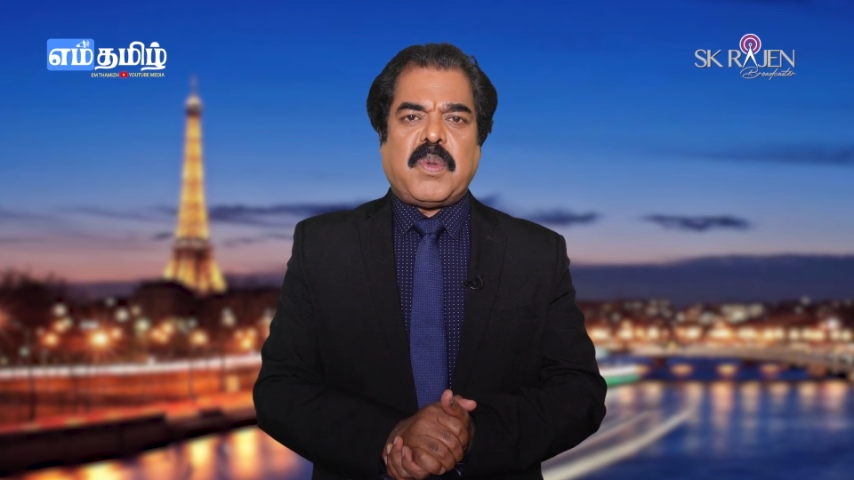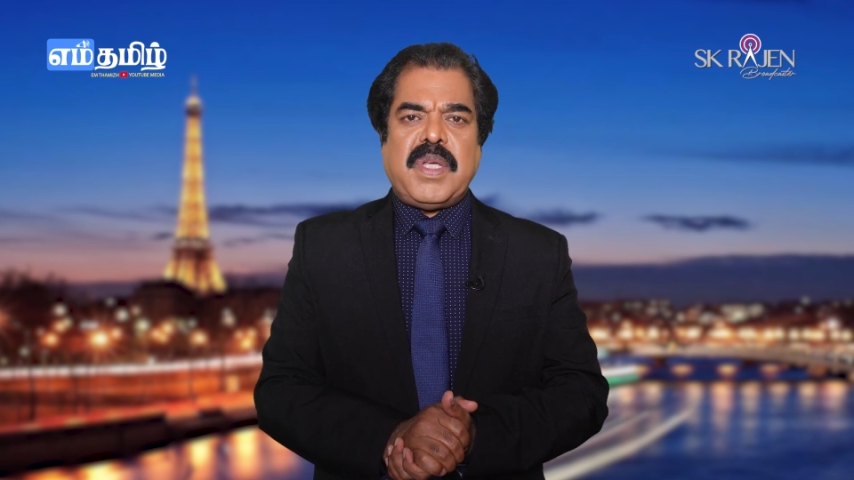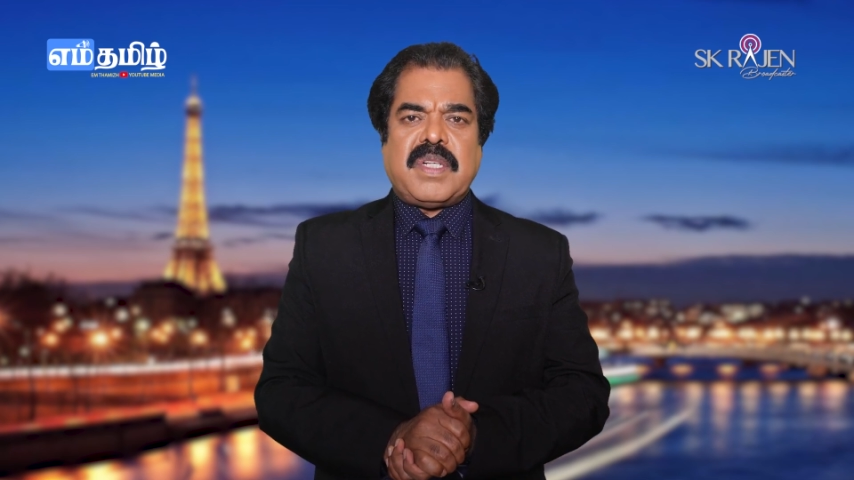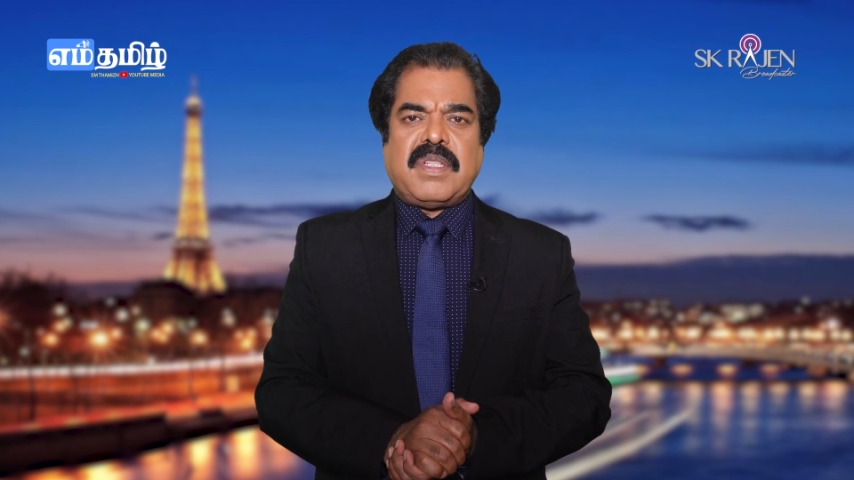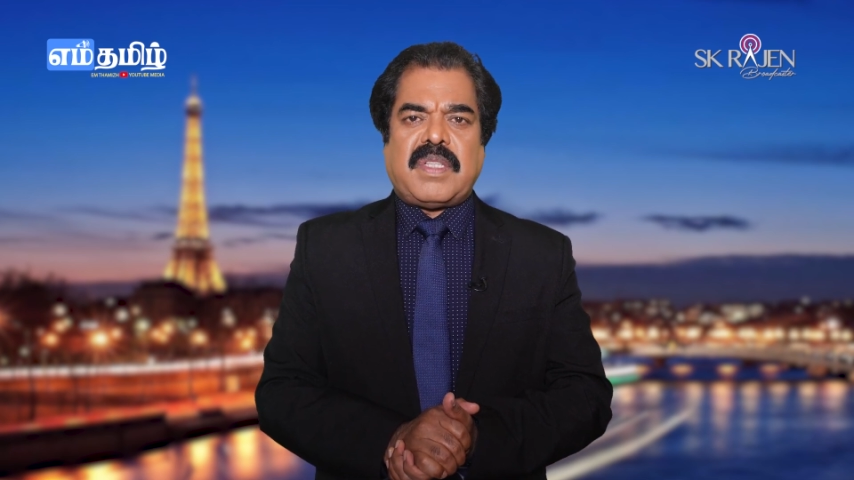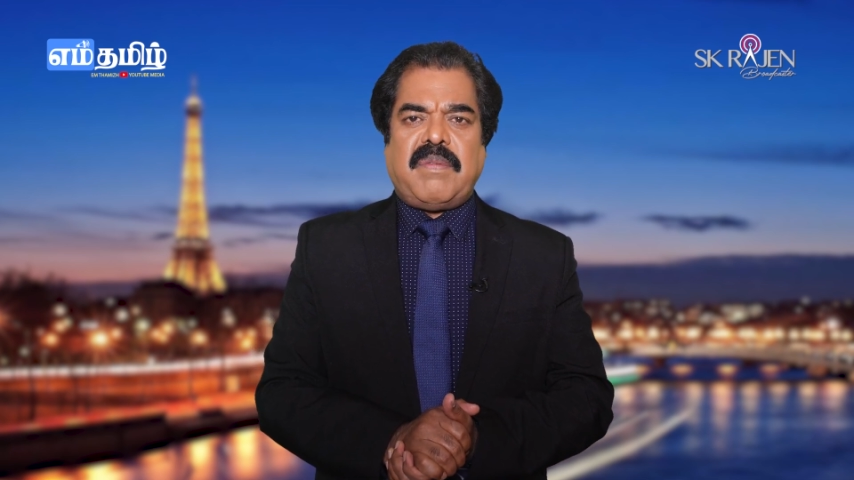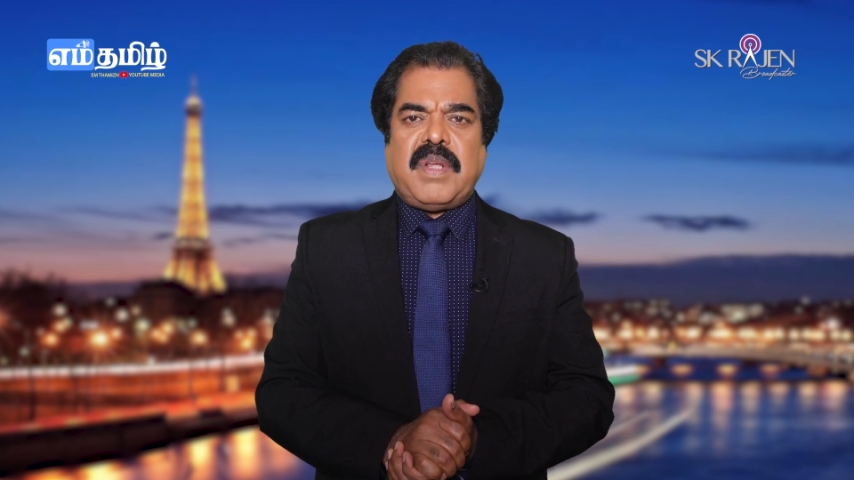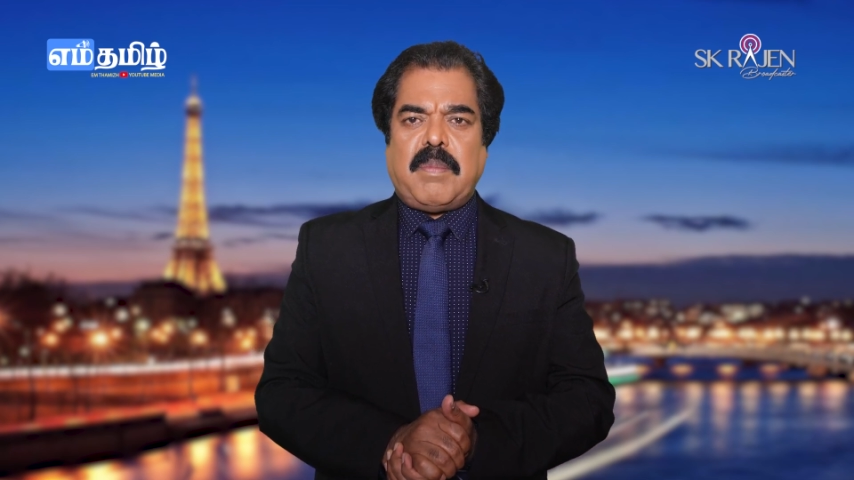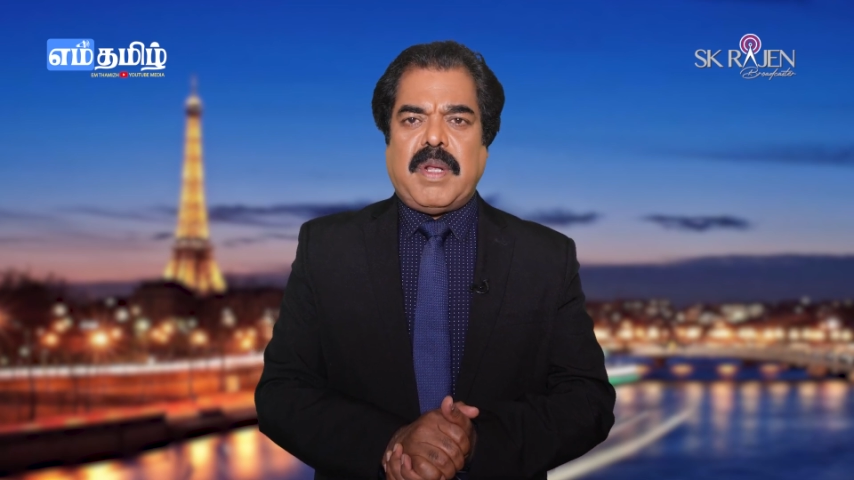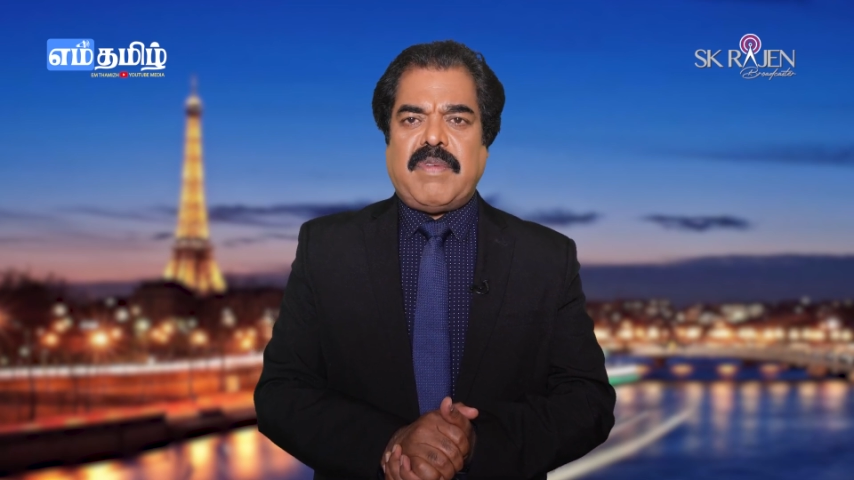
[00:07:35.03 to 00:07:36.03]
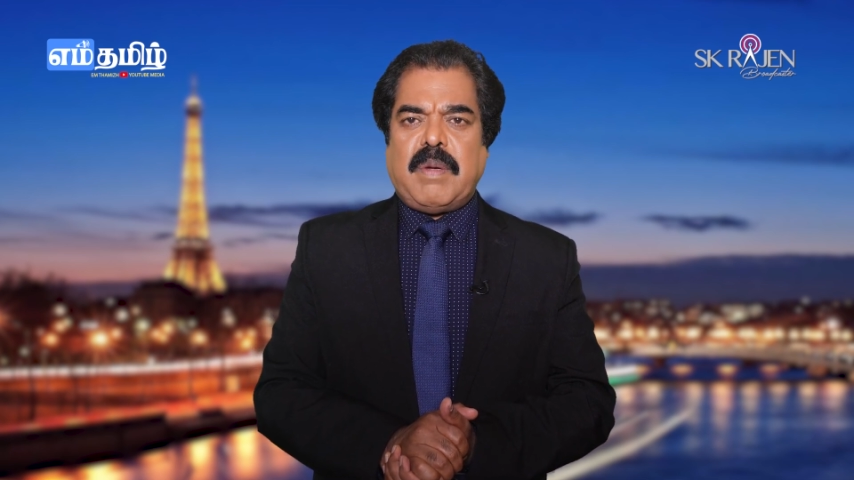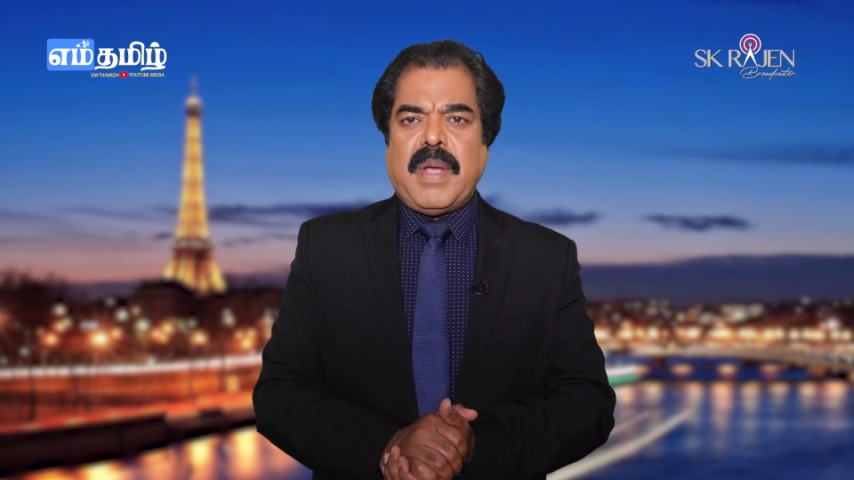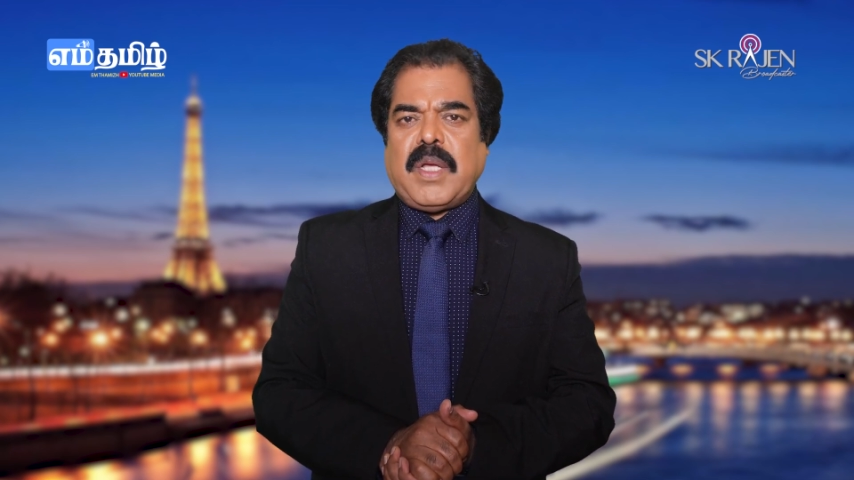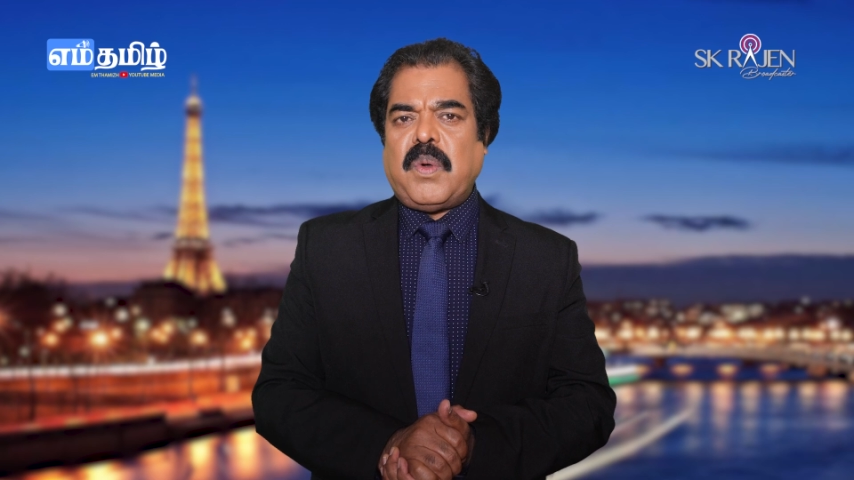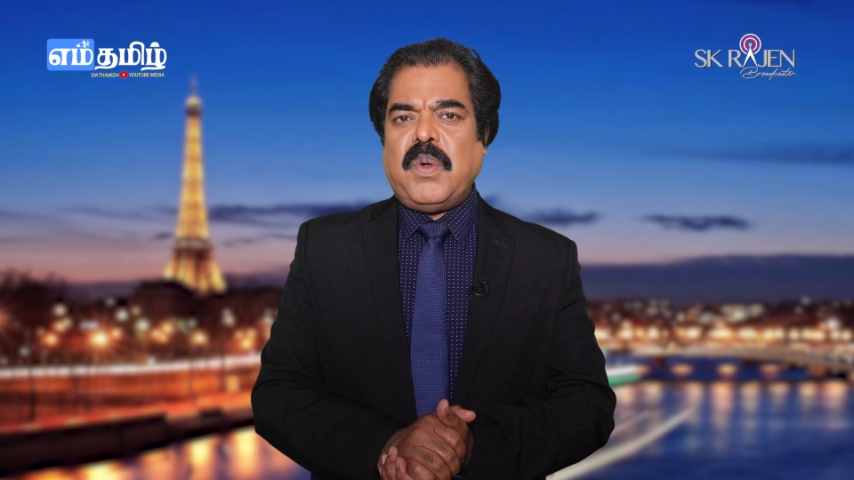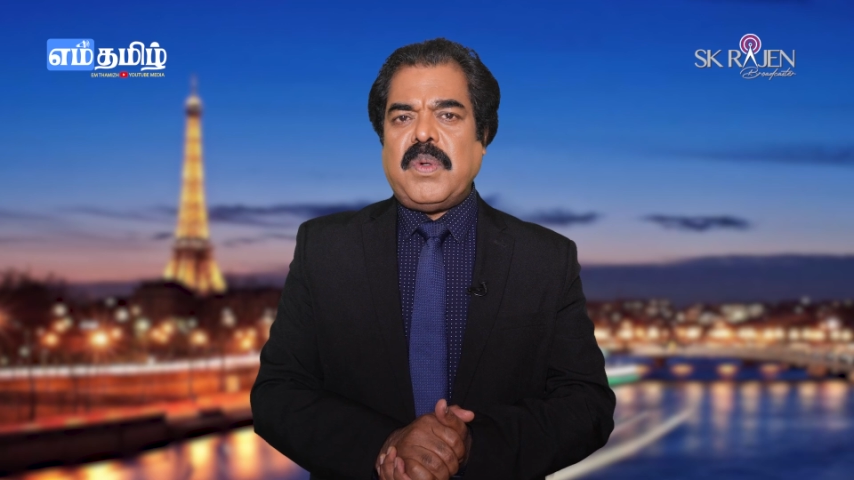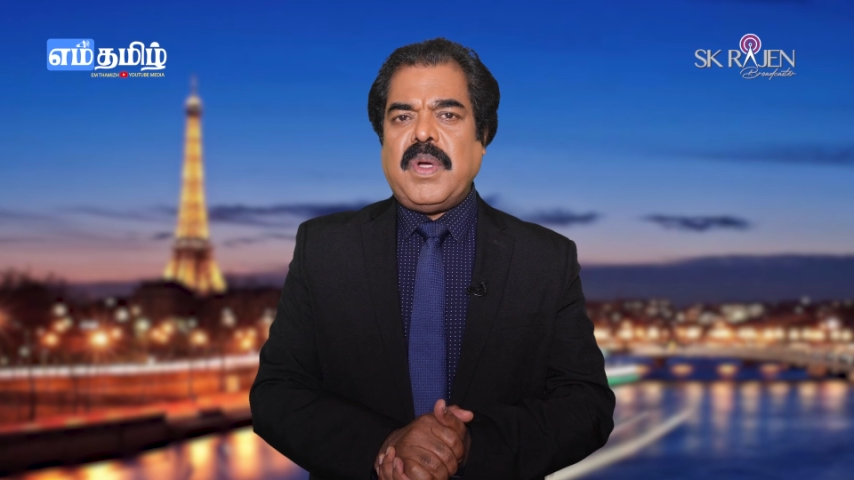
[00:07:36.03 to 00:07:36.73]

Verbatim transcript: குடியரசுத் தலைவர் எமனுவல் மேக்ரோ